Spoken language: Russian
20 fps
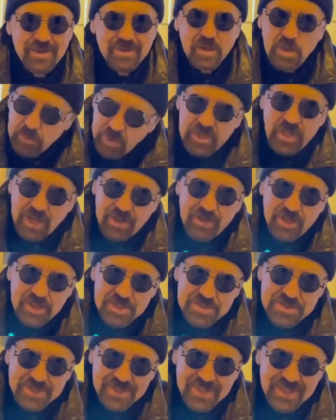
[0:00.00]
Понравилось.
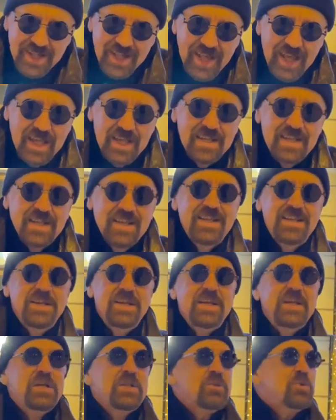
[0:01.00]

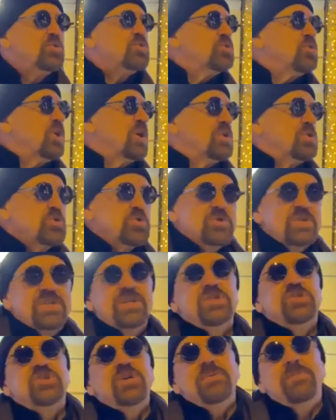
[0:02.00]
Ну что хочу сказать,
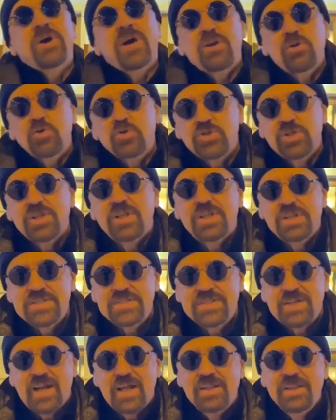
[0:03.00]
чем хорош этот
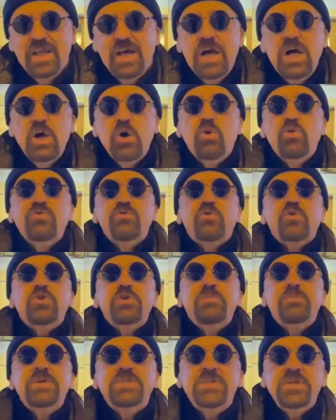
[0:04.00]
ресторан? Он вроде
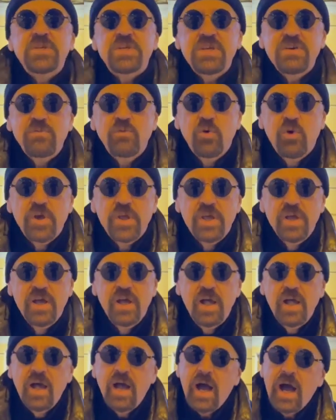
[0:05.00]
бы сетевой,
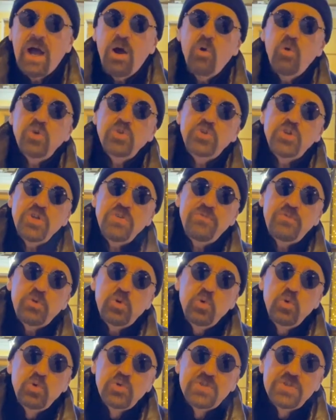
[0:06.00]
а очень
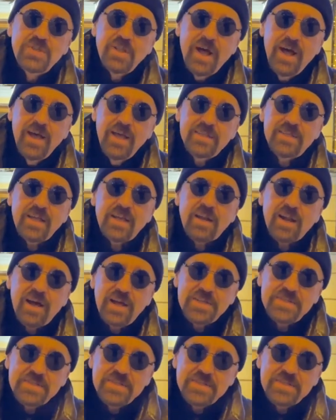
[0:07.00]
вкусно, это раз.